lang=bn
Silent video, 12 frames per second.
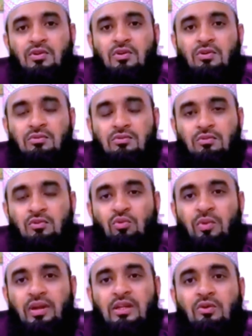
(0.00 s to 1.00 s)
আমরা যখন
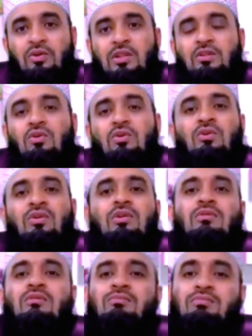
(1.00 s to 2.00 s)
কুরবানি করি তখন
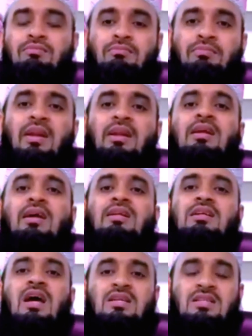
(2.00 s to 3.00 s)

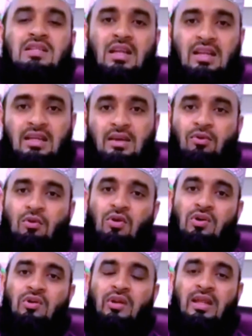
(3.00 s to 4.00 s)
প্রাণীটার শ্বাসনালী এবং
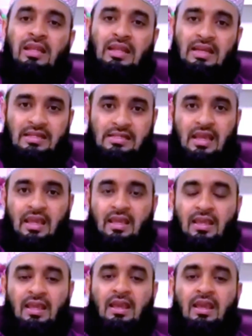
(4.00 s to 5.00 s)
কণ্ঠনালী কেটে
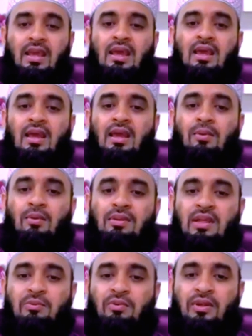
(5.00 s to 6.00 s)
যায়
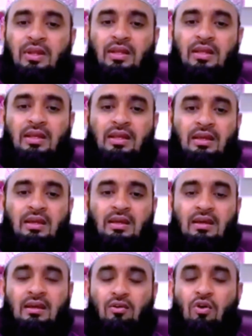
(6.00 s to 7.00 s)
এবং তারপরে
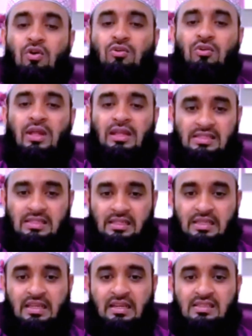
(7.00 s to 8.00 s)
রক্তনালী
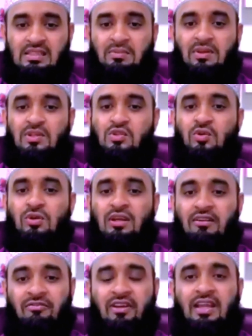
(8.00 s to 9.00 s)
যেটাকে ইংরেজিতে বলে
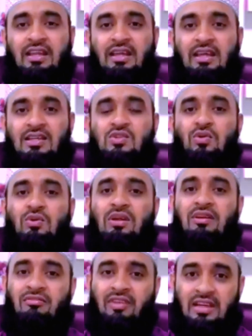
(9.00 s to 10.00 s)
জুগুলার ভেইন এই
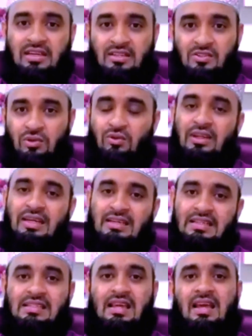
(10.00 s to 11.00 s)
জুগুলার ভেইনটা যখন
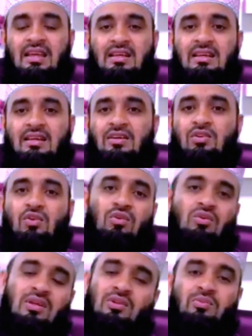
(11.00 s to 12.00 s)
কেটে যায়
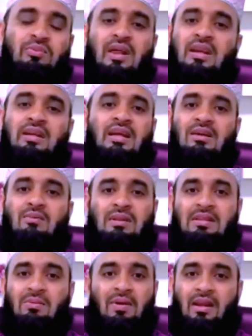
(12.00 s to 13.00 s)
তখন কিন্তু প্রাণীটা আর
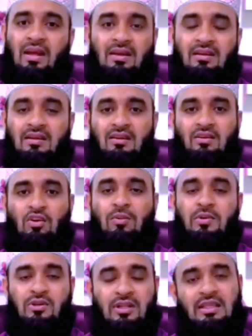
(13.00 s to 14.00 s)
ব্যথা পায় না
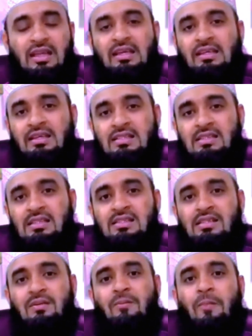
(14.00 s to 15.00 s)
গবেষণায় দেখা গিয়েছে
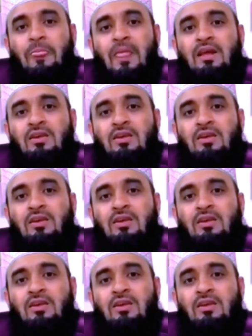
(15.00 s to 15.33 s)
যে